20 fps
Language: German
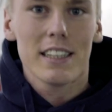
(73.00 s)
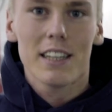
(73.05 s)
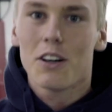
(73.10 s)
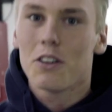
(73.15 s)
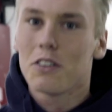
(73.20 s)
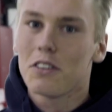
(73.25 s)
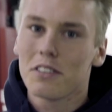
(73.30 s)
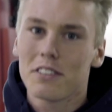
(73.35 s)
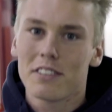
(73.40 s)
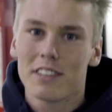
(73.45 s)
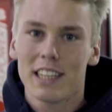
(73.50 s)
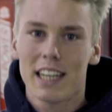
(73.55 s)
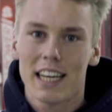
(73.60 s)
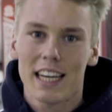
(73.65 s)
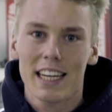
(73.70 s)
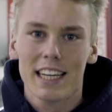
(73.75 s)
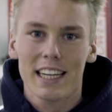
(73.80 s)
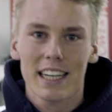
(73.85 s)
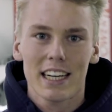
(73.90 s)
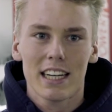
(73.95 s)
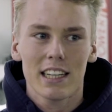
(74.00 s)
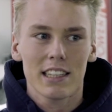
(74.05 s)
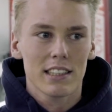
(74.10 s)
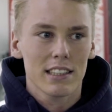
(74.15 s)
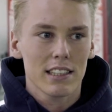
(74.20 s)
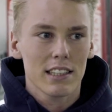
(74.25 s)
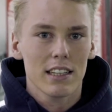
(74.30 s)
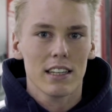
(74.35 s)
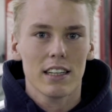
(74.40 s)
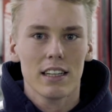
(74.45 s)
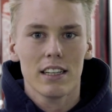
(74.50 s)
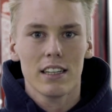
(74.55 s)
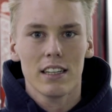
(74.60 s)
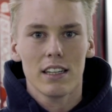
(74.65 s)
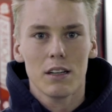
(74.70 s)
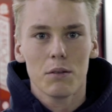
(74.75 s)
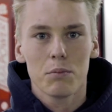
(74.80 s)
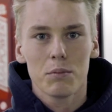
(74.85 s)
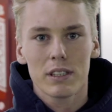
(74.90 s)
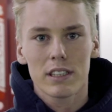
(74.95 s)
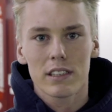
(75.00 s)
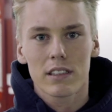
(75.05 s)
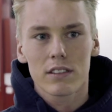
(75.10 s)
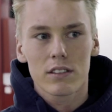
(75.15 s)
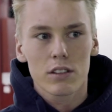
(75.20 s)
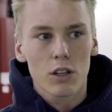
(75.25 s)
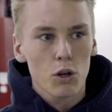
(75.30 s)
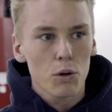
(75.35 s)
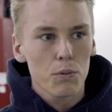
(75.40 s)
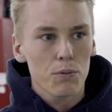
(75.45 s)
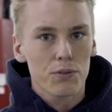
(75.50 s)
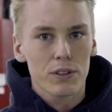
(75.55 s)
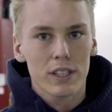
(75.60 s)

die Autos sind echt gerade äh, ein bisschen zerrupft,